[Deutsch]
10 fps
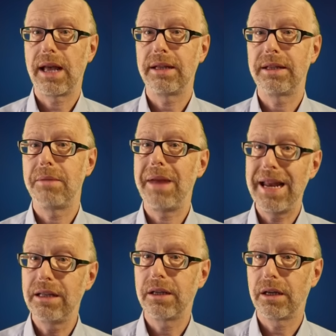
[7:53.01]
an dem
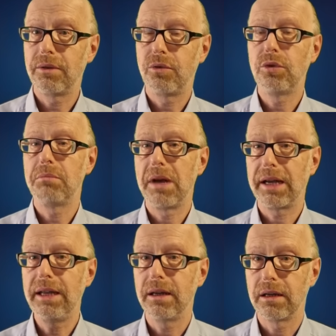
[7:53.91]
älteren Fund
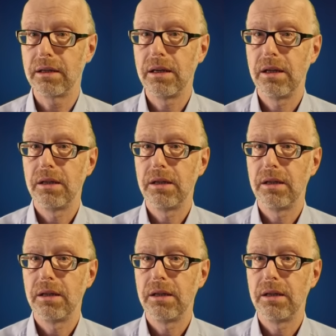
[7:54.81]
Maria